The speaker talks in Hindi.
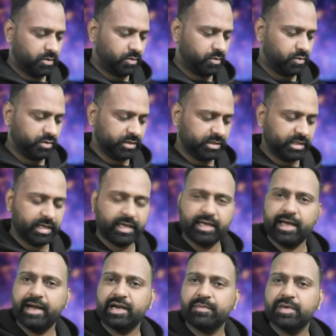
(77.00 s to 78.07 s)
कुछ इस तरह की
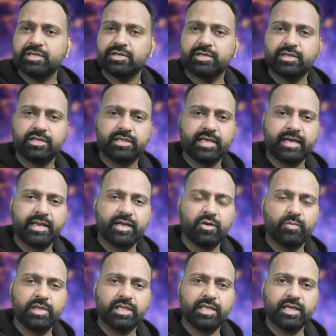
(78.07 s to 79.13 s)
हाइट हमें इसको देखने को
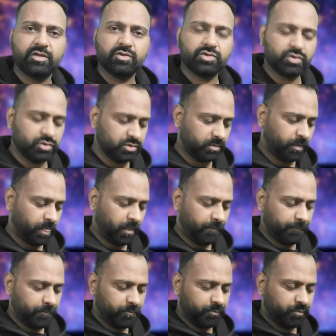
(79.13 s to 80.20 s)
मिलती है दोस्तों
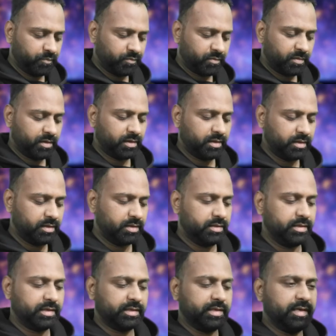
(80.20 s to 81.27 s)

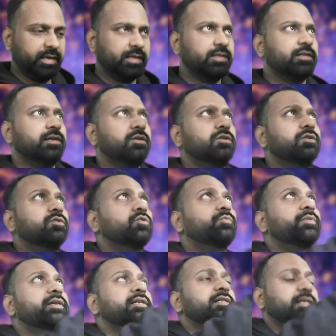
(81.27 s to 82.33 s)
देखते हैं कितना
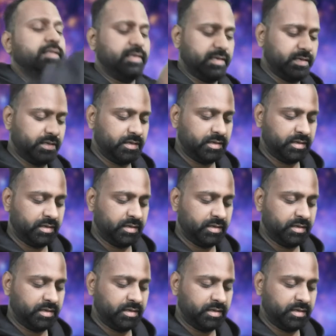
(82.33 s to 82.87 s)
ऊपर ये जाता है